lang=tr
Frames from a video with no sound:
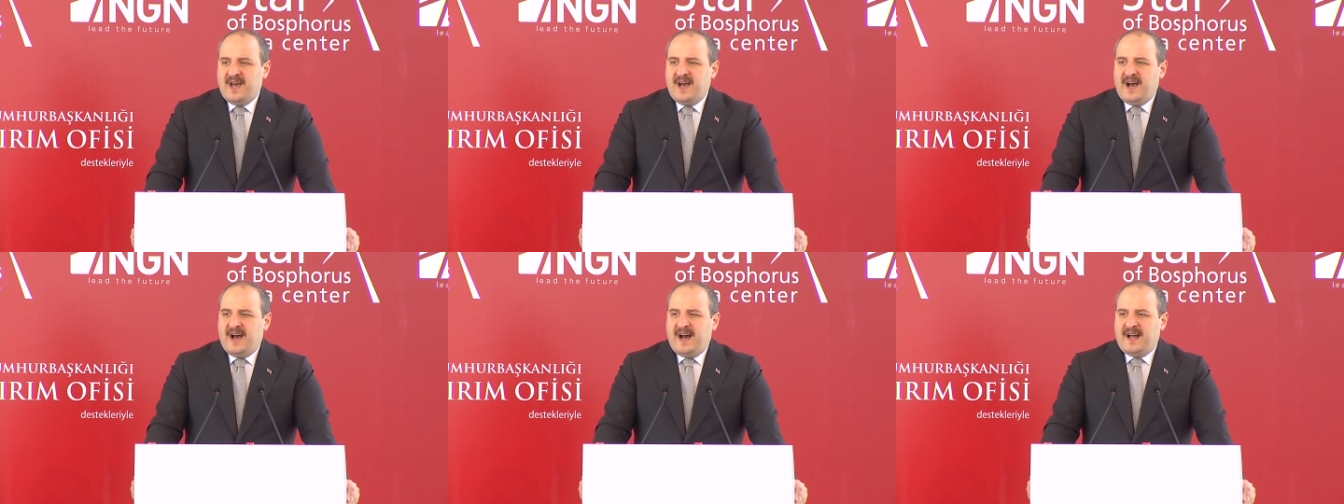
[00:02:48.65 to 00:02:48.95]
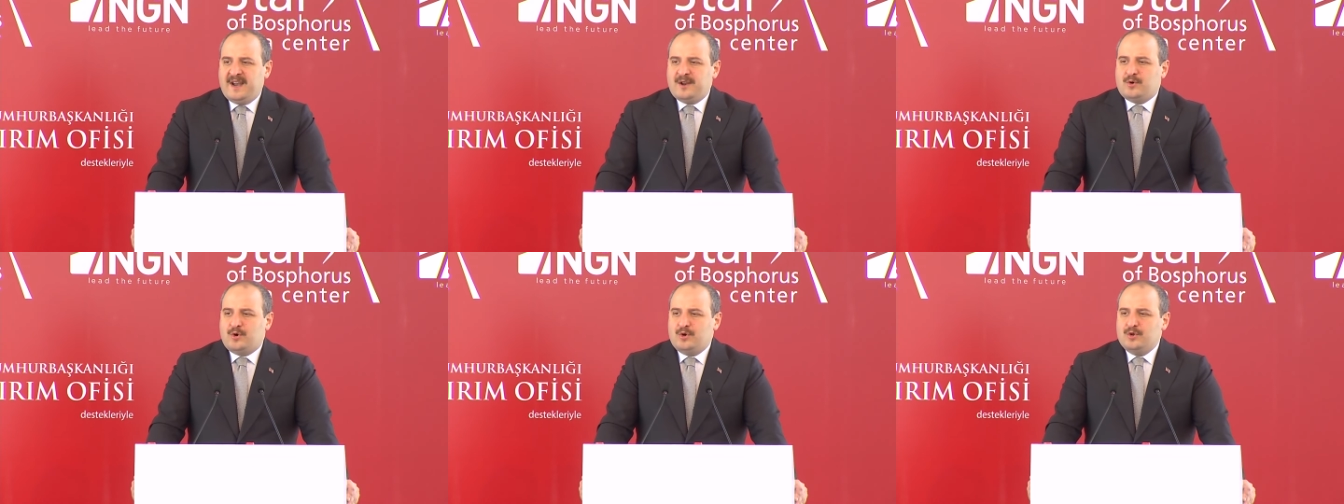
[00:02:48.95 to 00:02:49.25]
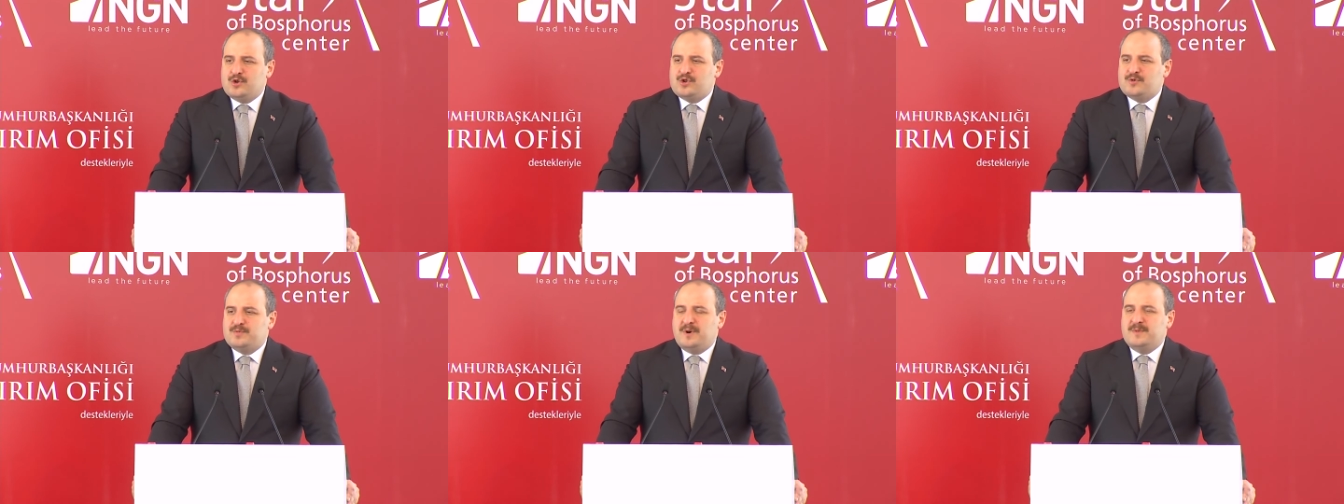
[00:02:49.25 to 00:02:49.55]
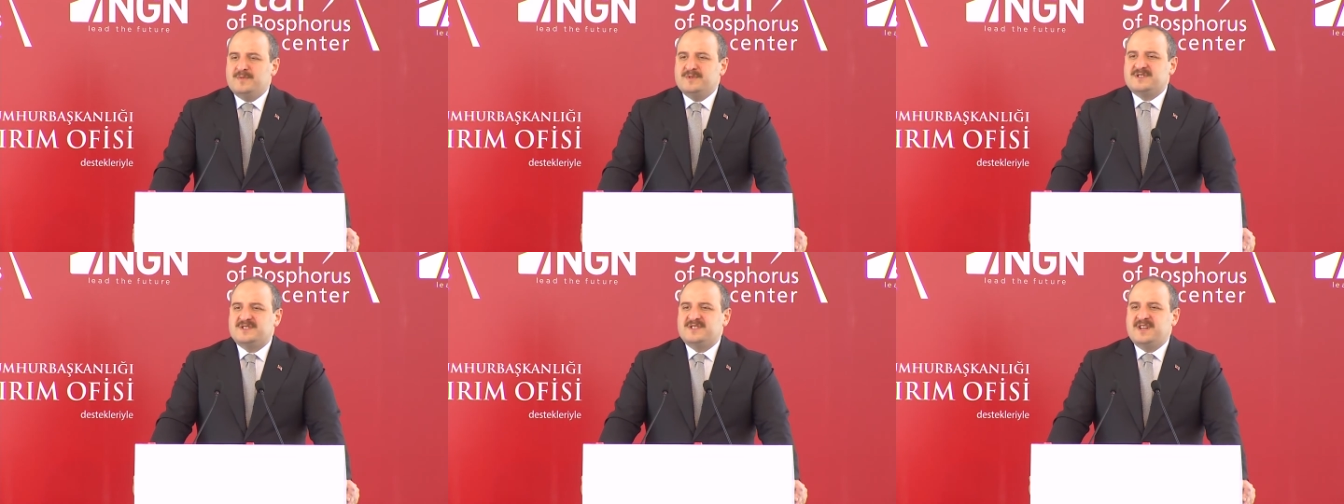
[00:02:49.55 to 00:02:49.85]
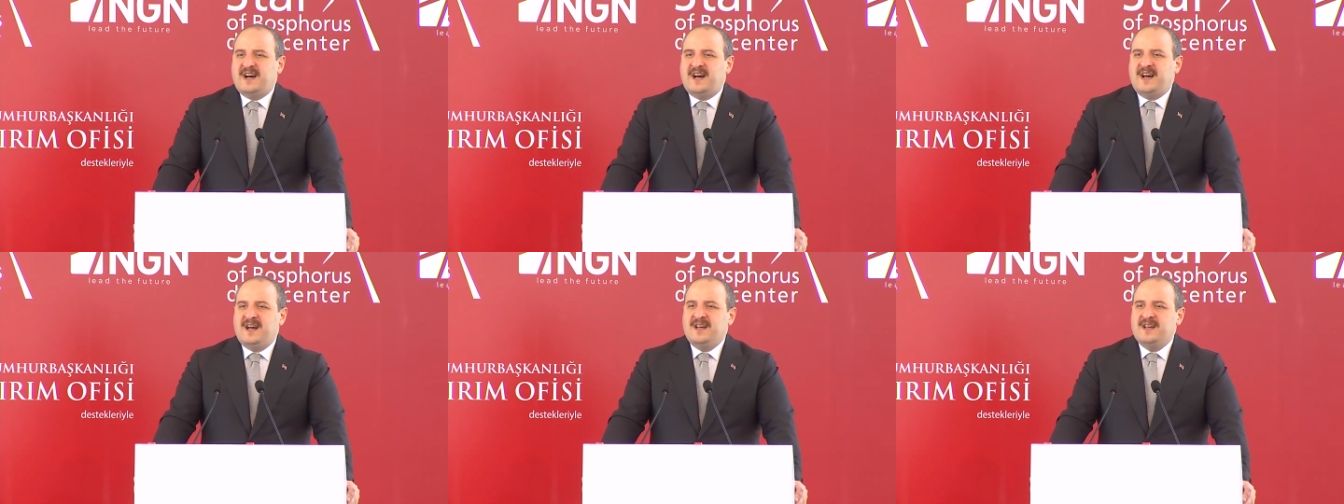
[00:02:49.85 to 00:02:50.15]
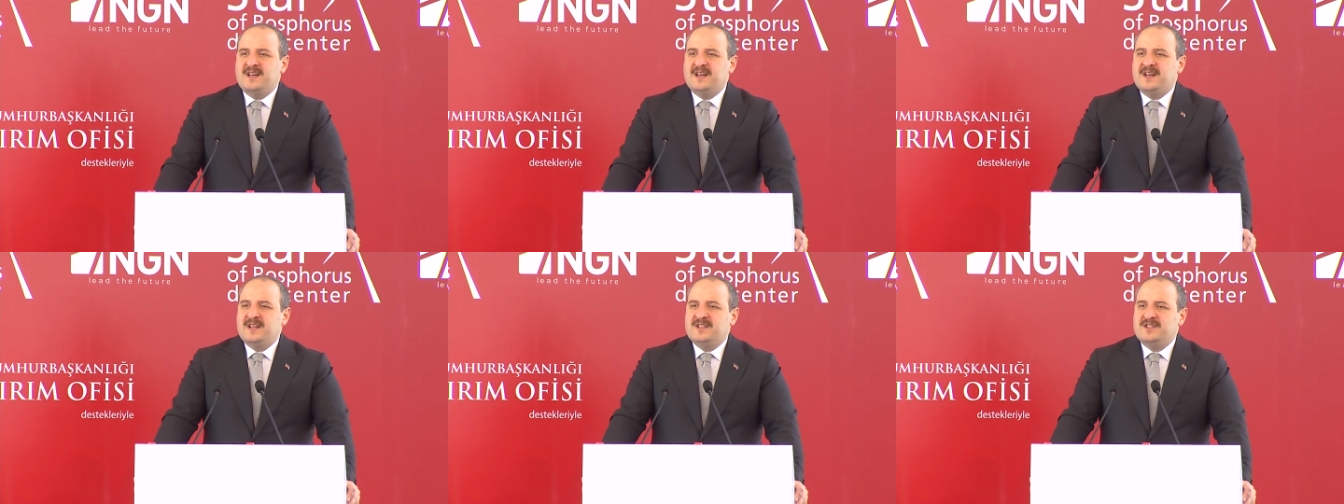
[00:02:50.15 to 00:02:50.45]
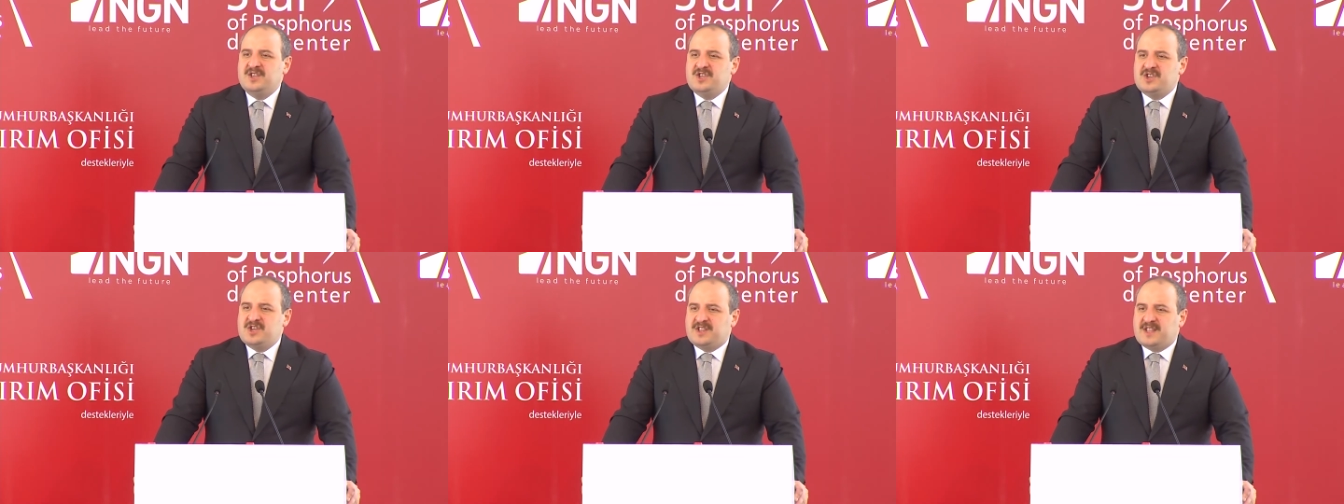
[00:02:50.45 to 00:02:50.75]
Her konuşmamızda
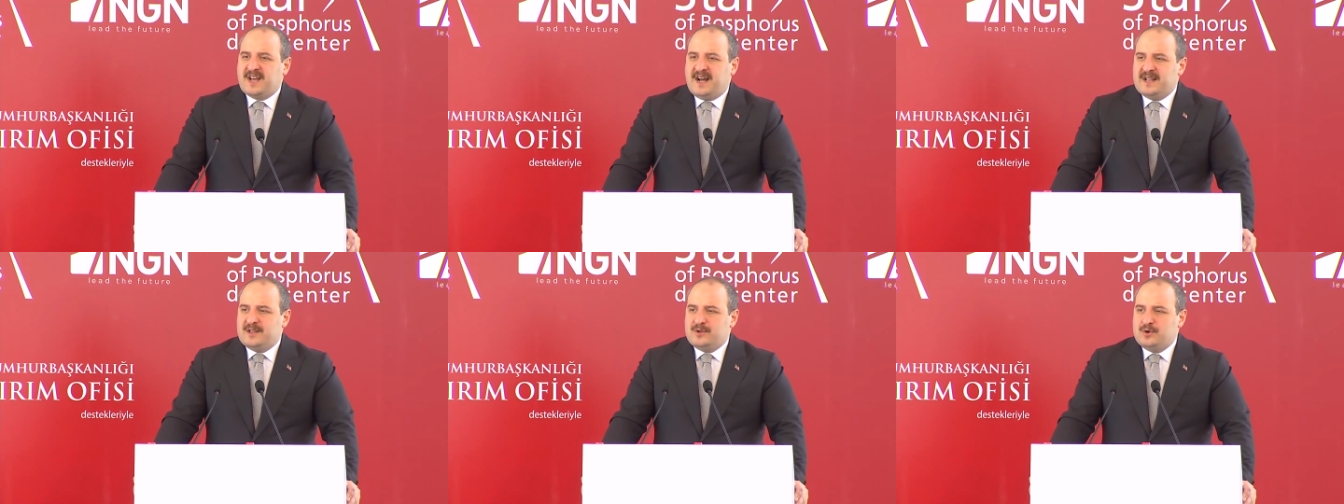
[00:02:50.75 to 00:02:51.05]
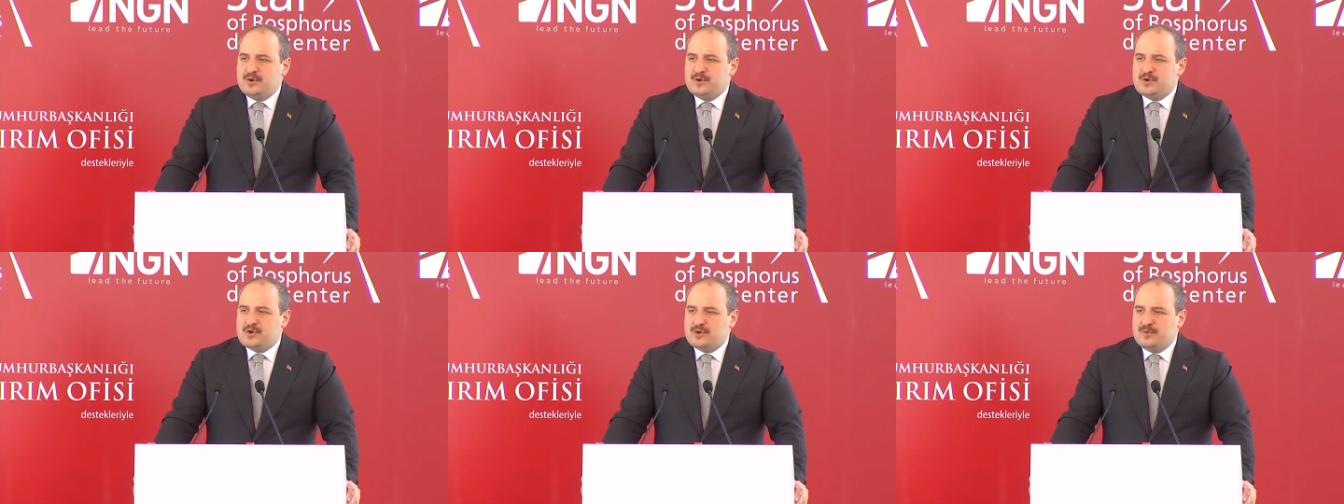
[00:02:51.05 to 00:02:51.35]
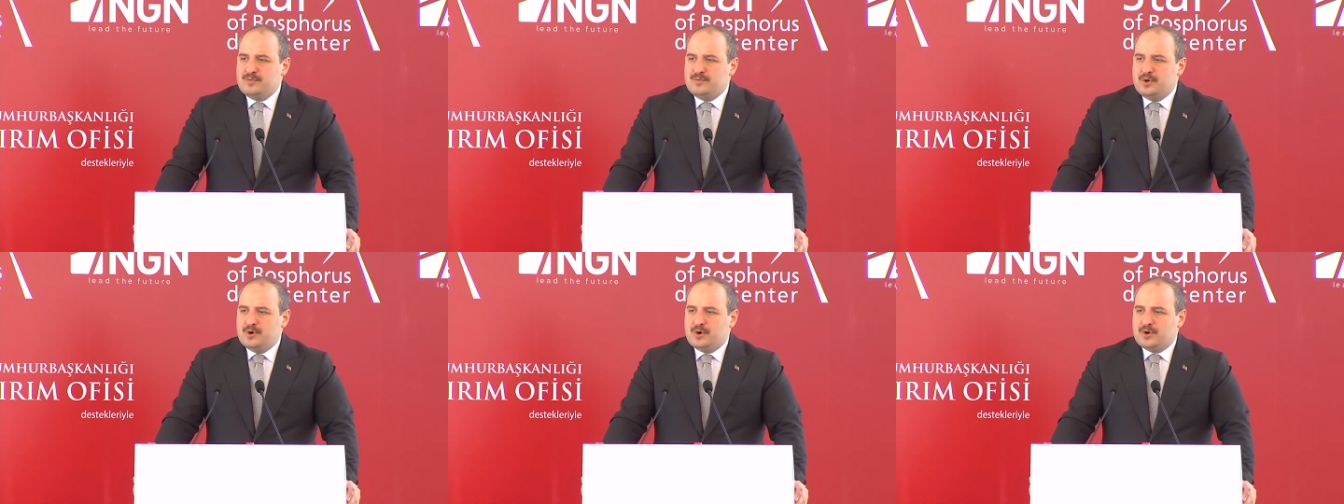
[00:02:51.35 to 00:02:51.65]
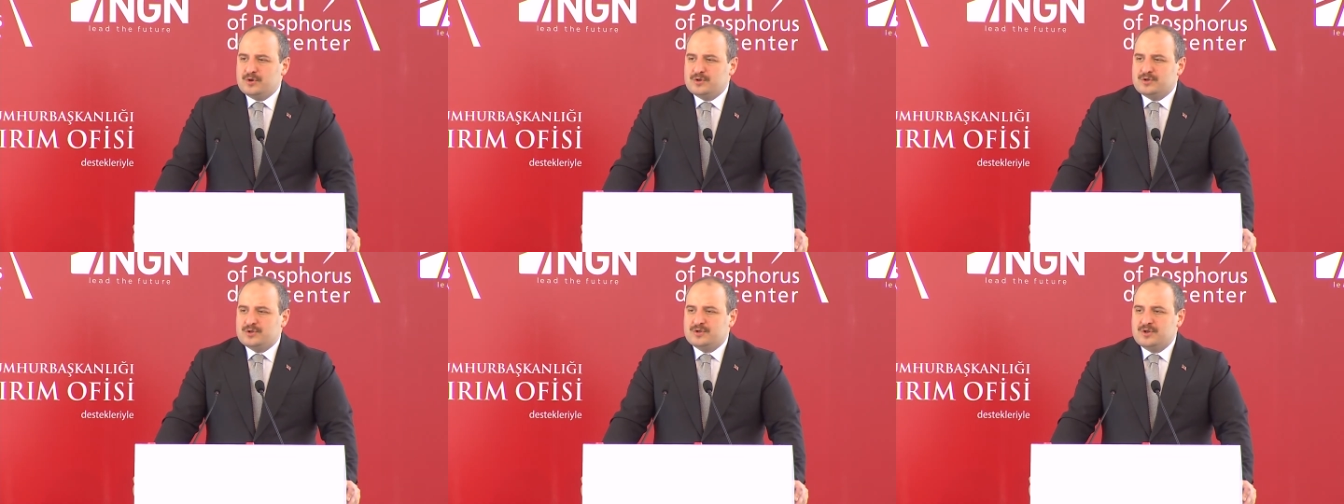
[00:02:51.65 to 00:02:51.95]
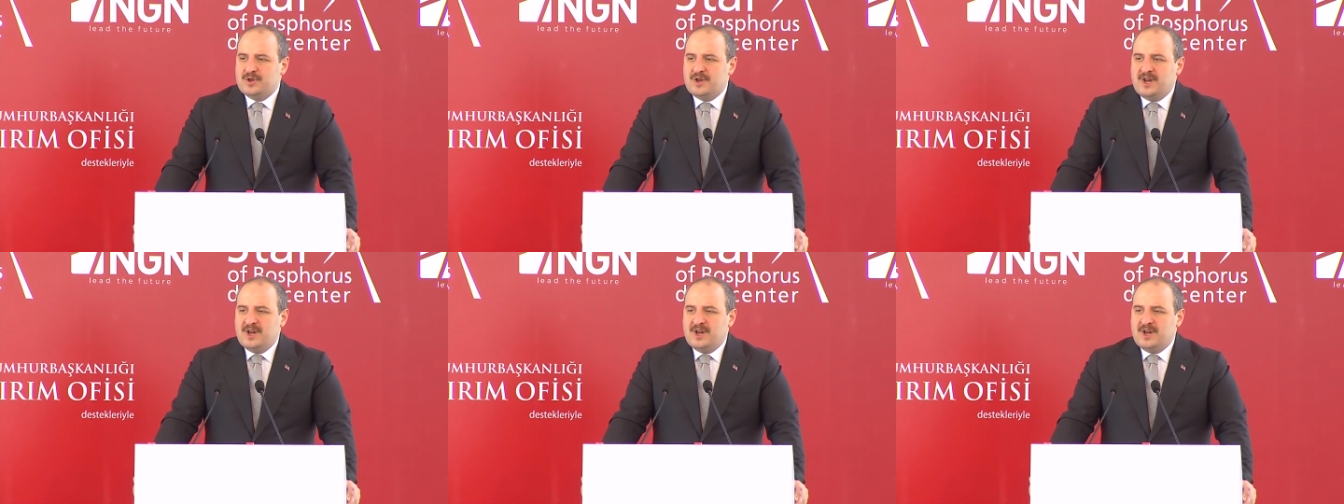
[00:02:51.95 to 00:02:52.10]
dijital dönüşüm diyoruz,